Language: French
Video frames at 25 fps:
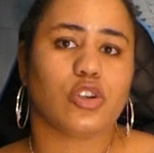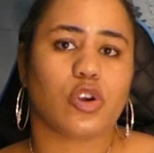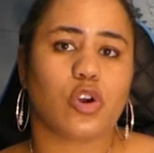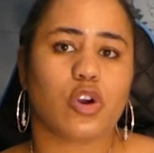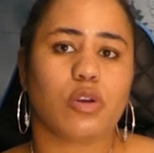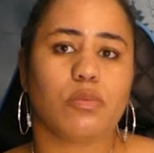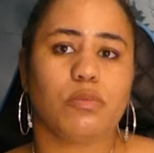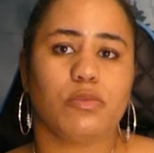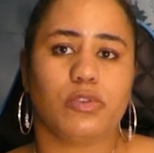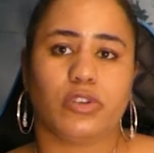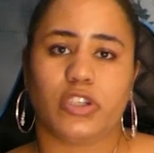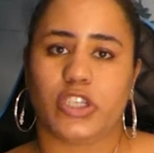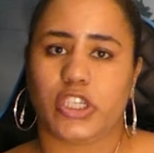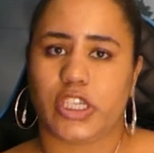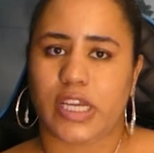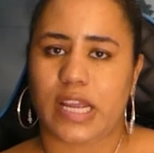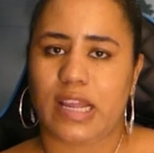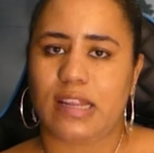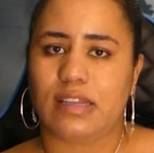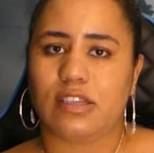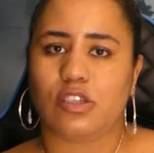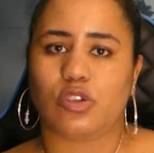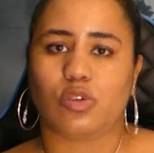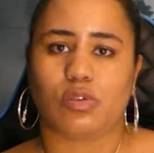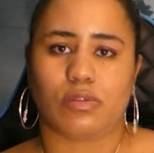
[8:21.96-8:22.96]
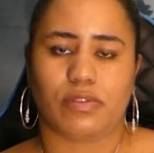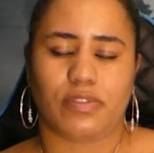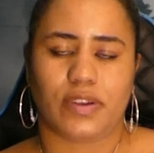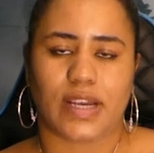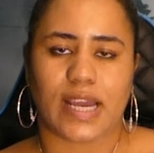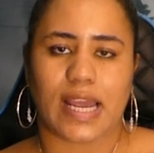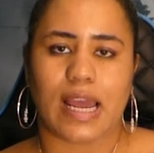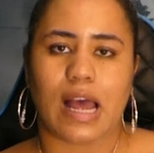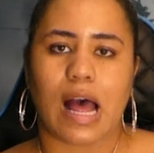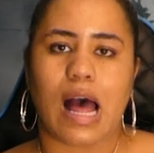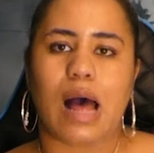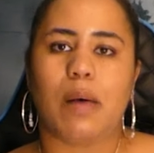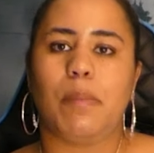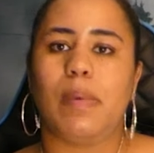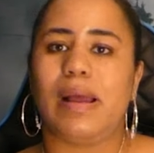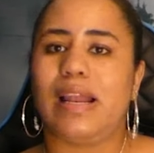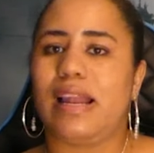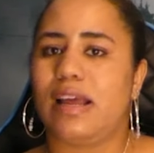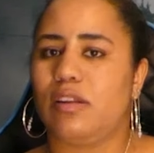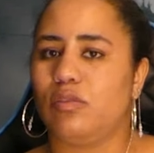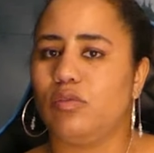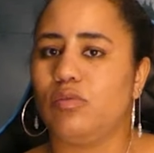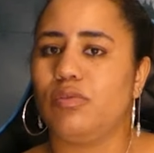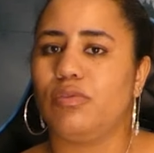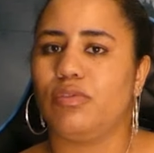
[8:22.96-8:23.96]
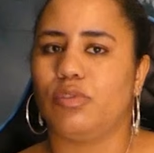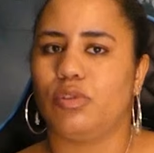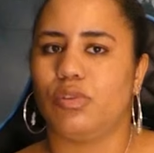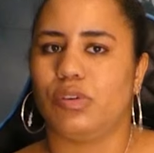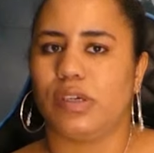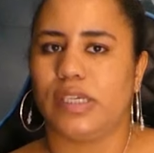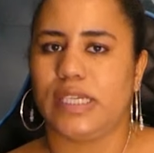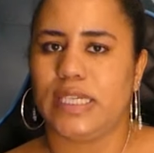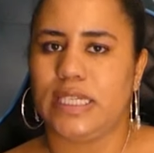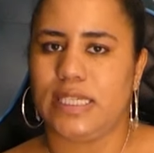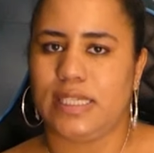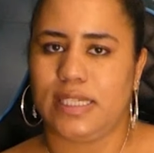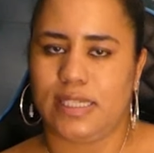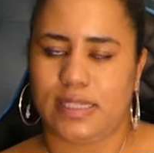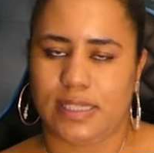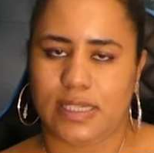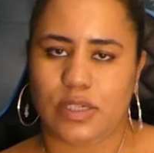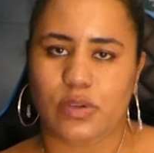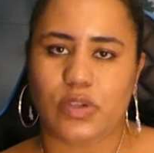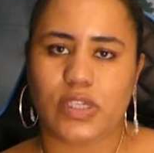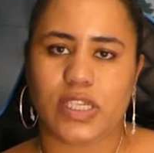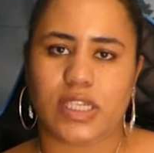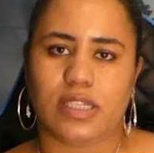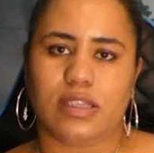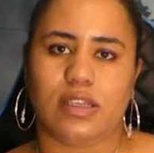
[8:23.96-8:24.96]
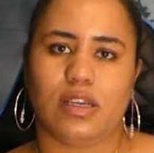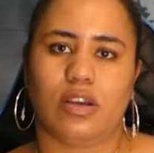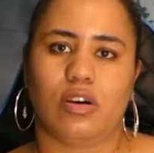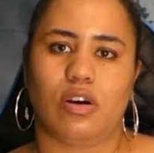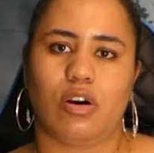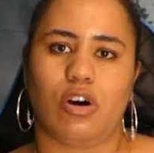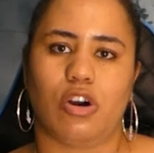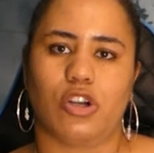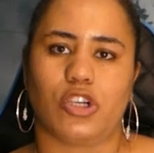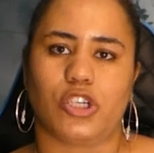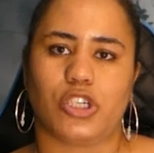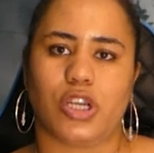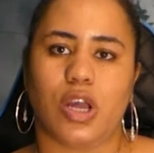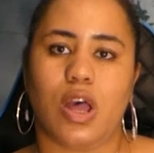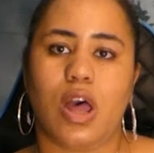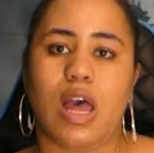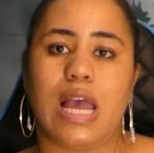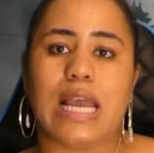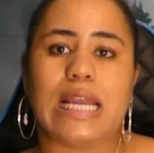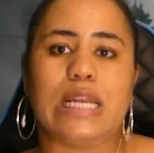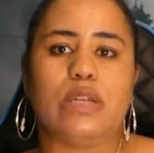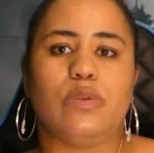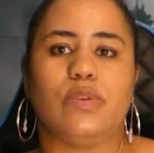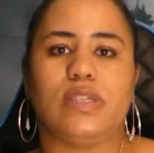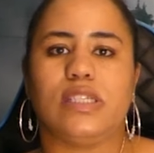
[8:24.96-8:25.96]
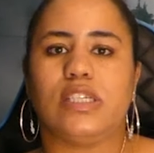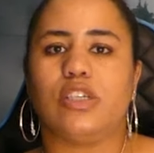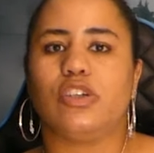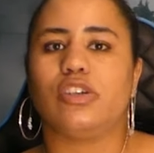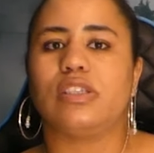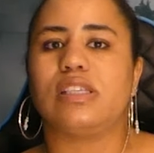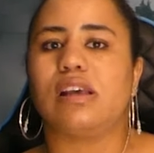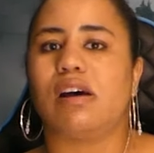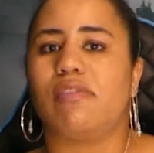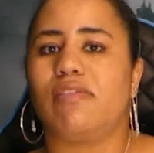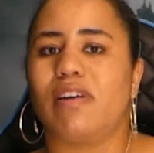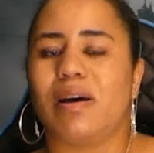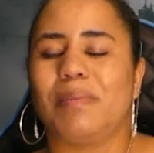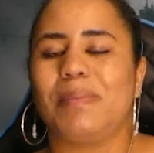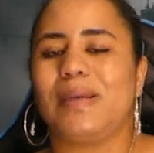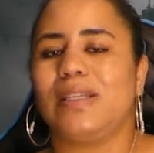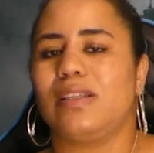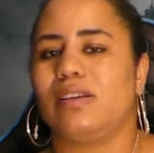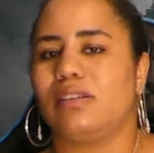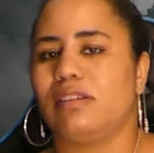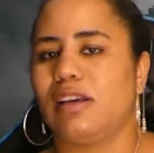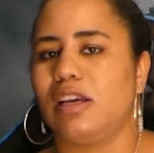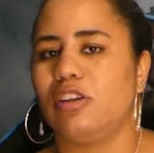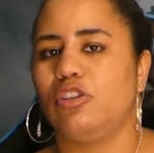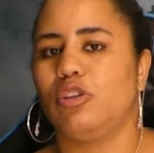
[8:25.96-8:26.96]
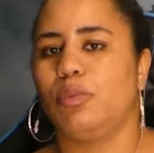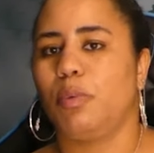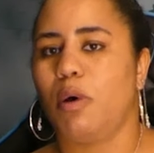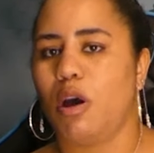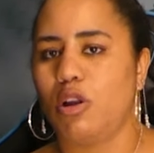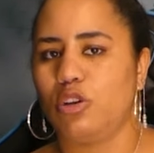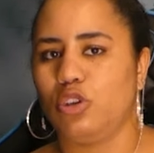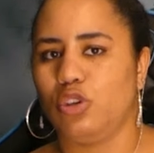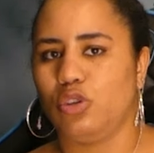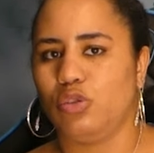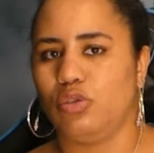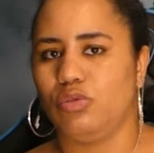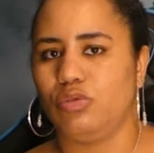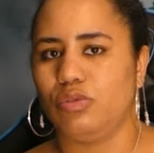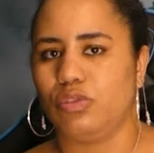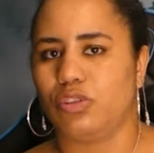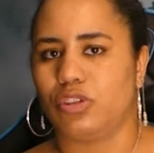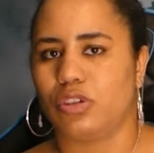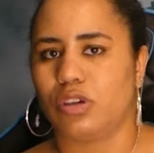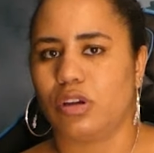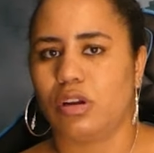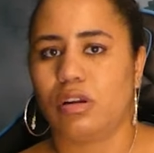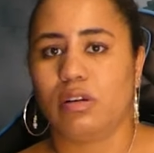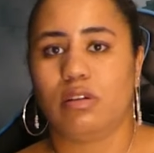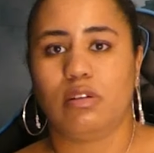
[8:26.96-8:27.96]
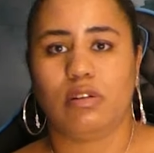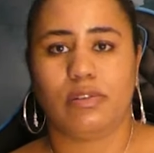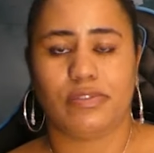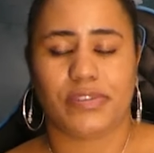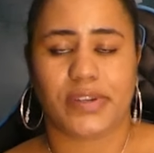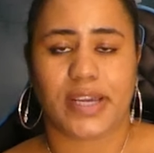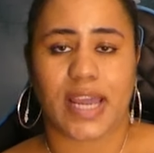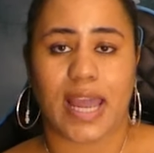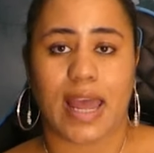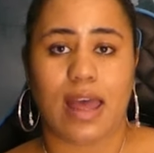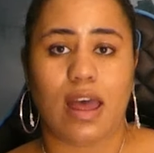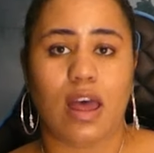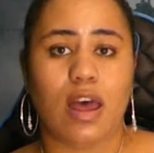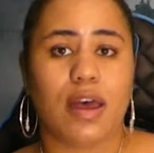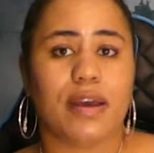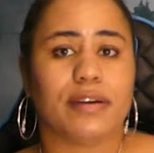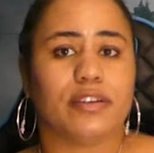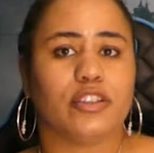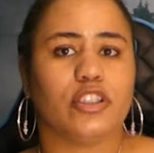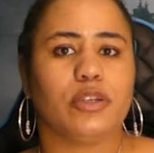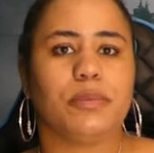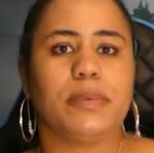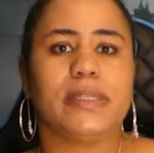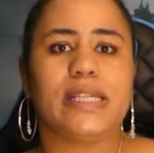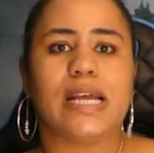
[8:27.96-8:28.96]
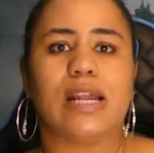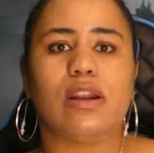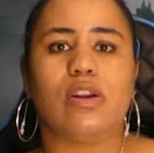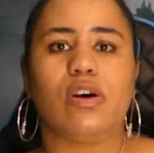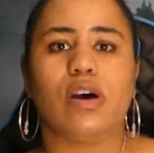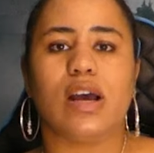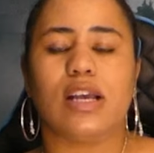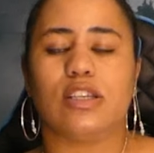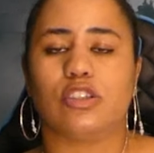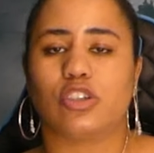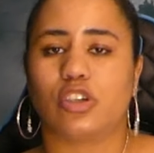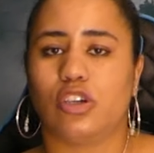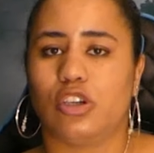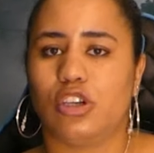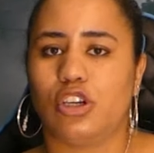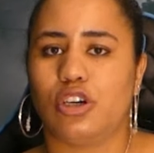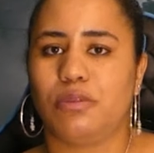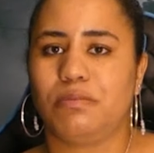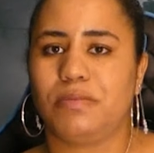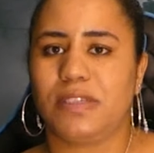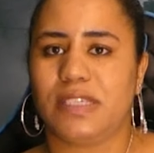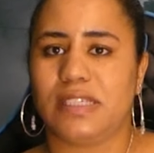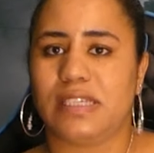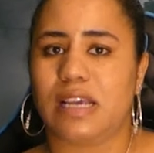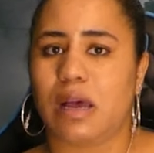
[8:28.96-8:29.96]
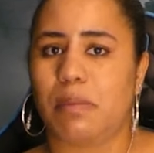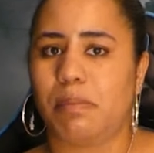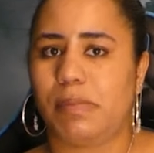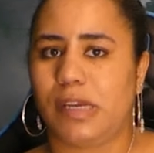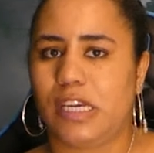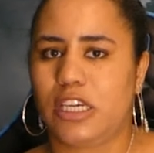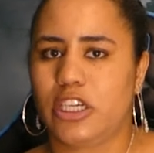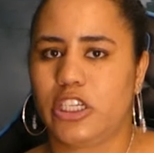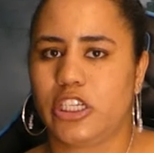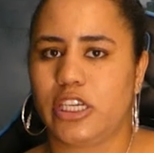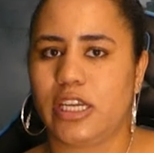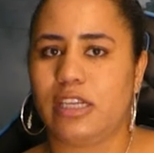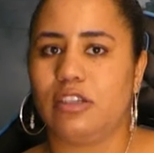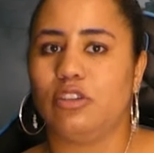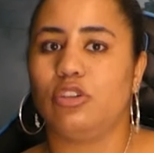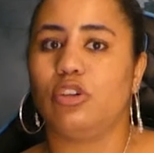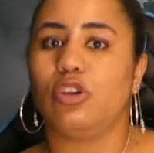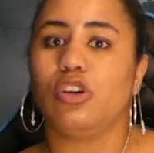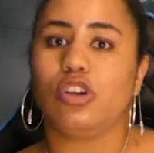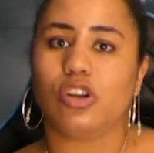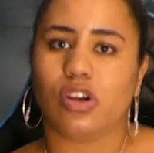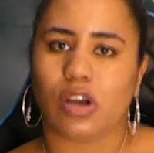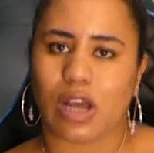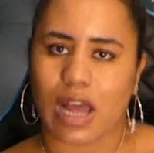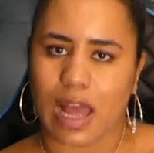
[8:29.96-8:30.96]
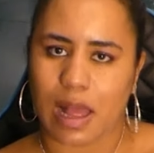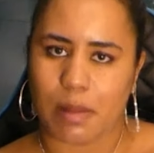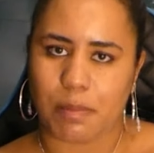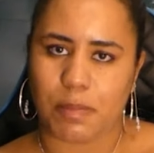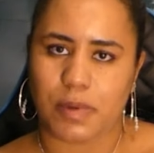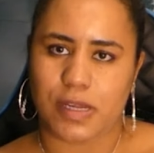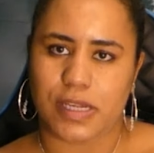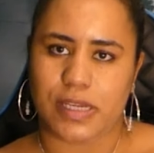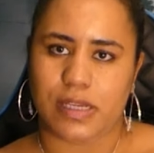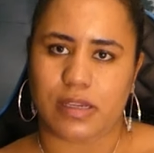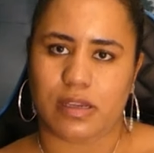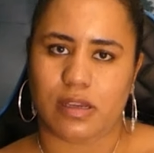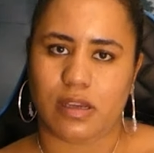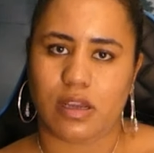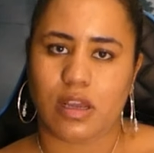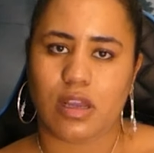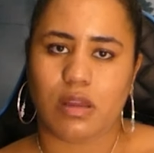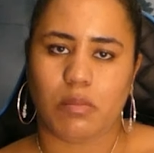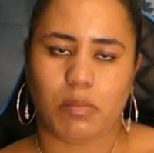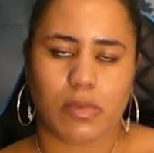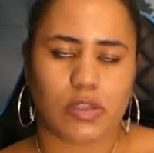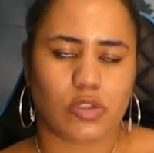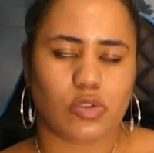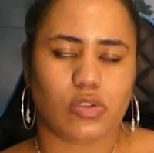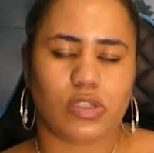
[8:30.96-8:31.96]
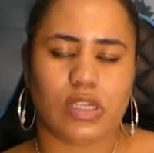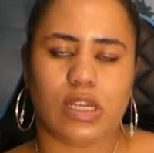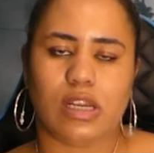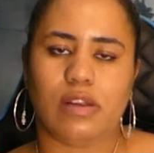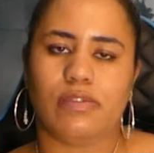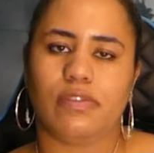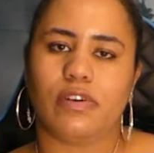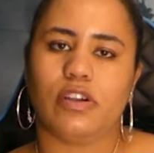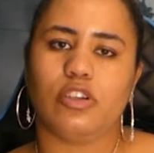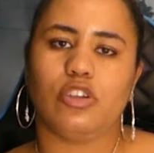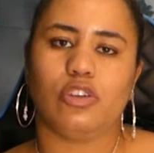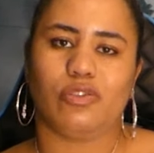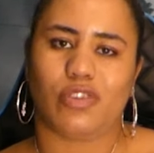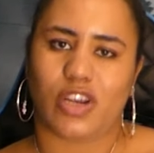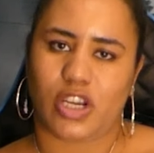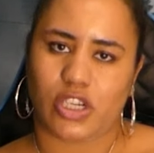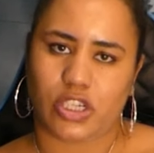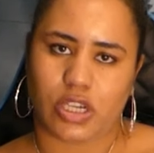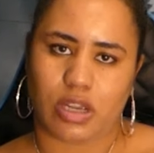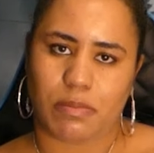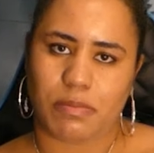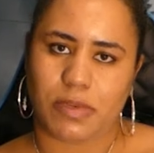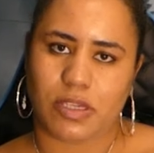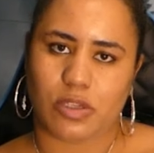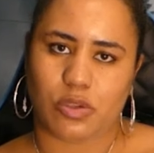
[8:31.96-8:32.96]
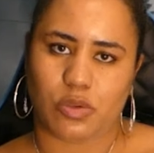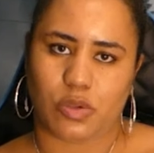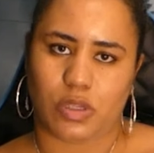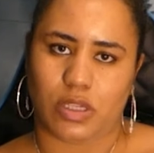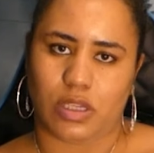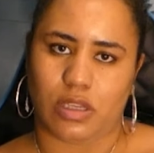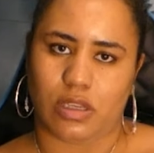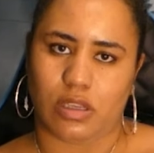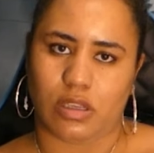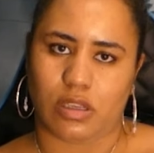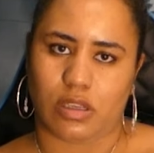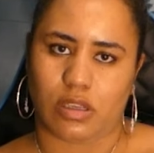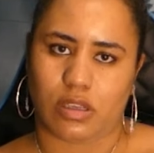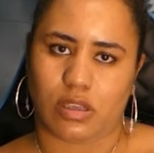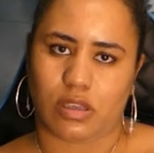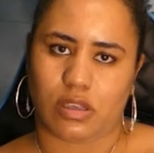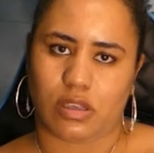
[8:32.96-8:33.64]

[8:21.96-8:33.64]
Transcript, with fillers: Chang Munchen, son frère, appelle à nouveau et c'est Théo qui décroche. Il lui dit que sa femme est en train de prendre une douche. Le frère demande alors à ce que l'homme dise à pei de le rappeler, mais son téléphone ne va jamais sonner.